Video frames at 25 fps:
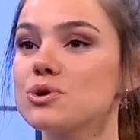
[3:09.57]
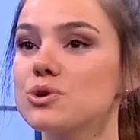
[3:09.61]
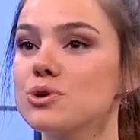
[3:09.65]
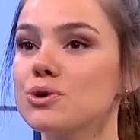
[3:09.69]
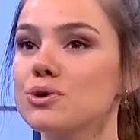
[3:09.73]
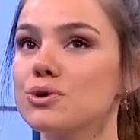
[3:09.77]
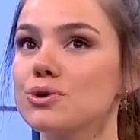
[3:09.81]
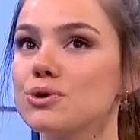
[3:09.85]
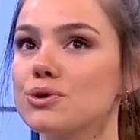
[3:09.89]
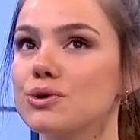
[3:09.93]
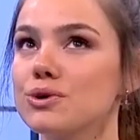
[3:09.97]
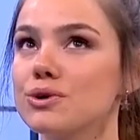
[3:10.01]

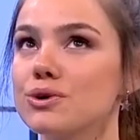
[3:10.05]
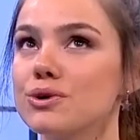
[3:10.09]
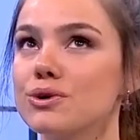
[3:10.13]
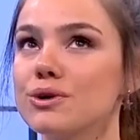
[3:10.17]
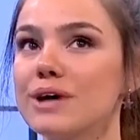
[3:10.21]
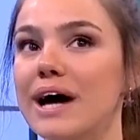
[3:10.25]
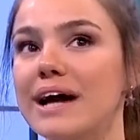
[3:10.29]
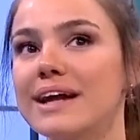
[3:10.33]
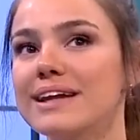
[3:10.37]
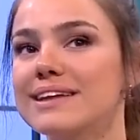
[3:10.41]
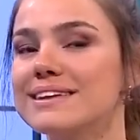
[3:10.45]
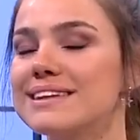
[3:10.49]
Çünkü
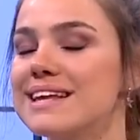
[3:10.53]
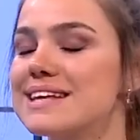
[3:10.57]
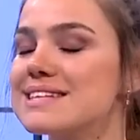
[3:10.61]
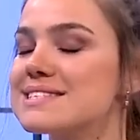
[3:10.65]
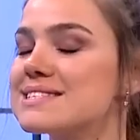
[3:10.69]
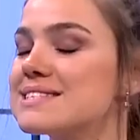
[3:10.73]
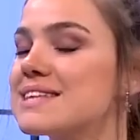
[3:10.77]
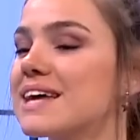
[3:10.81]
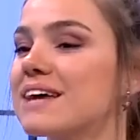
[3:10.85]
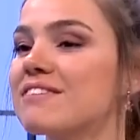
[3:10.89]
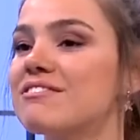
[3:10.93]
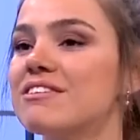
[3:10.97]
e,
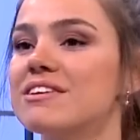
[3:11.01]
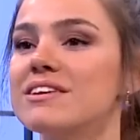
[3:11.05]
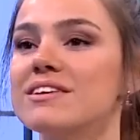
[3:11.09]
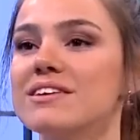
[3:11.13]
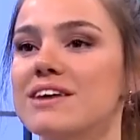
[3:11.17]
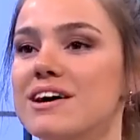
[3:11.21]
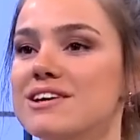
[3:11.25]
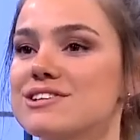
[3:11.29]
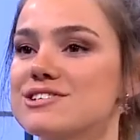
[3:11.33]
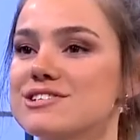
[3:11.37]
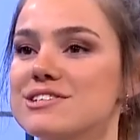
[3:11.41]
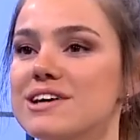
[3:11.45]
yani
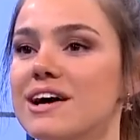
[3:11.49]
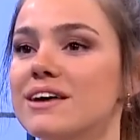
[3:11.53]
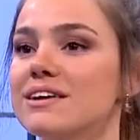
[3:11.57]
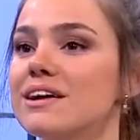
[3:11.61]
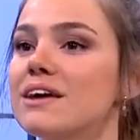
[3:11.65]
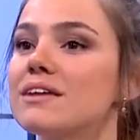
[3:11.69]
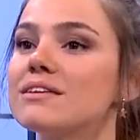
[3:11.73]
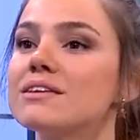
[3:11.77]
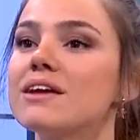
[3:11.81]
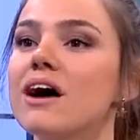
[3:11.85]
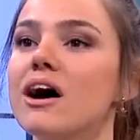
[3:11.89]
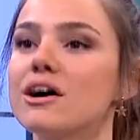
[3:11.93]
destek ve
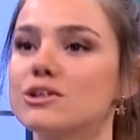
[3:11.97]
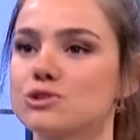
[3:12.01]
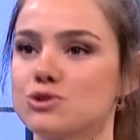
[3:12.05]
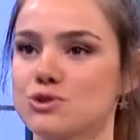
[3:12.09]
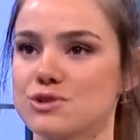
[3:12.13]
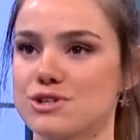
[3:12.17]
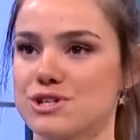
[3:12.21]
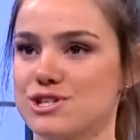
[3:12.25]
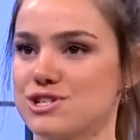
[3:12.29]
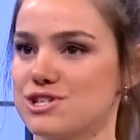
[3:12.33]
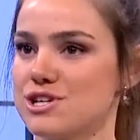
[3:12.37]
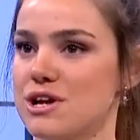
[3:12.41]
dirençlerden
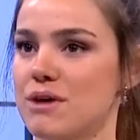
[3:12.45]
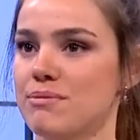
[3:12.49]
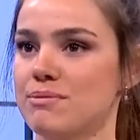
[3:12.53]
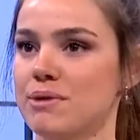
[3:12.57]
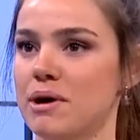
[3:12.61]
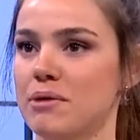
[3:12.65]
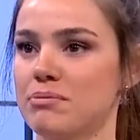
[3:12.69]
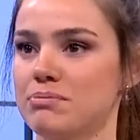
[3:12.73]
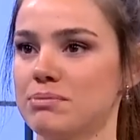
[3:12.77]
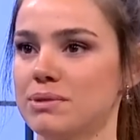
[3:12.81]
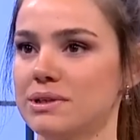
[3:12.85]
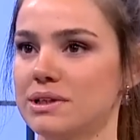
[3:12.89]
daha çok
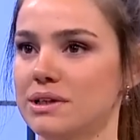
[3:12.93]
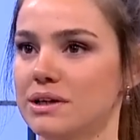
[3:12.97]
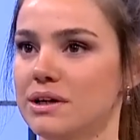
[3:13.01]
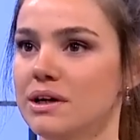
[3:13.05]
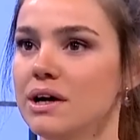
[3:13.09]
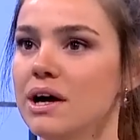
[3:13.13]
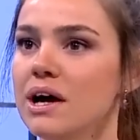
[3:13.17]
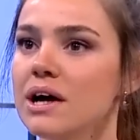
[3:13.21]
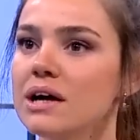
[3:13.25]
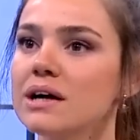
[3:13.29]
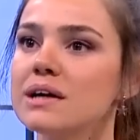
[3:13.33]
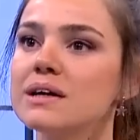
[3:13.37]
işlem
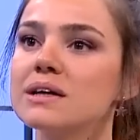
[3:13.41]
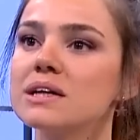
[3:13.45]
yapmalı.